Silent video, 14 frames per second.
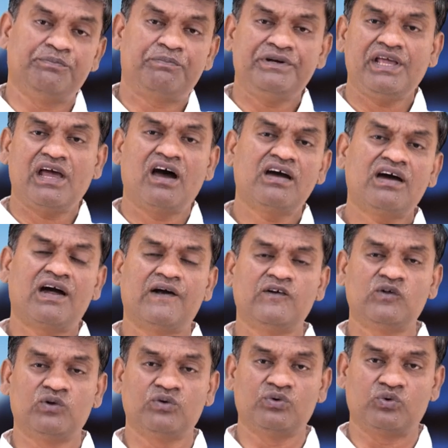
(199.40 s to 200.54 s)
இப்படியாக
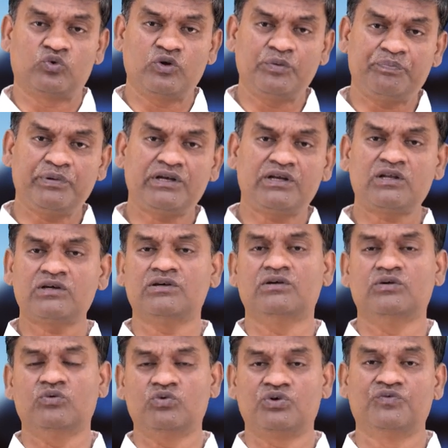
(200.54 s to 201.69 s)
ஆண்டு ஒரு குறிப்பிட்ட
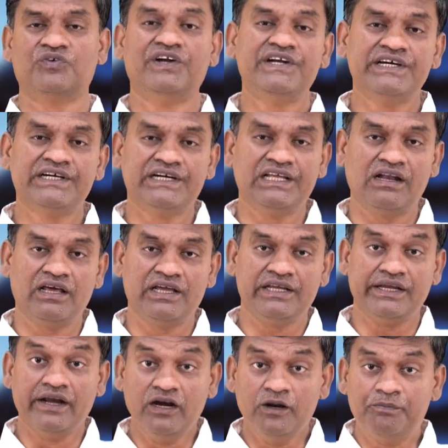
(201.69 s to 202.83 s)
ஒரு வருடங்களில்
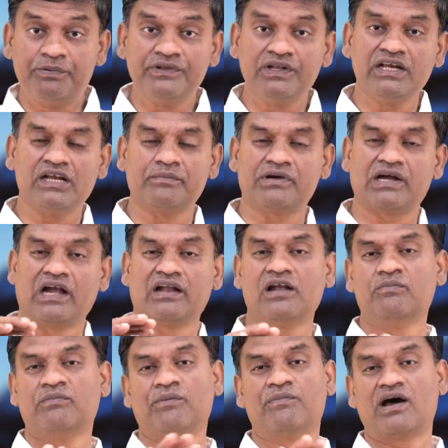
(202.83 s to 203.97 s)
எழுப்புதலை நம்
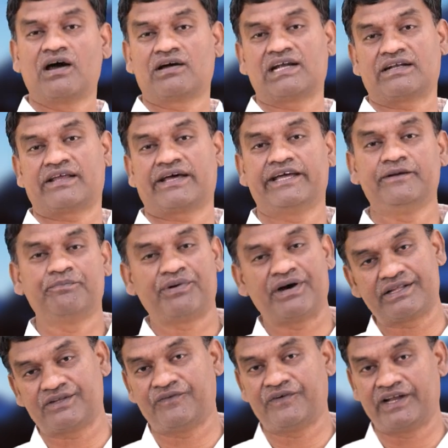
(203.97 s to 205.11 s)
கண்கள் முன்பாக கட்டாயம்
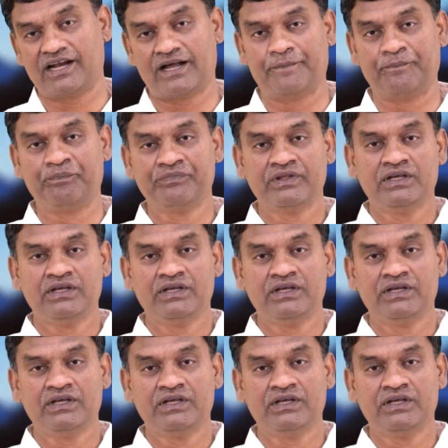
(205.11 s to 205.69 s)
பார்த்து விடலாம்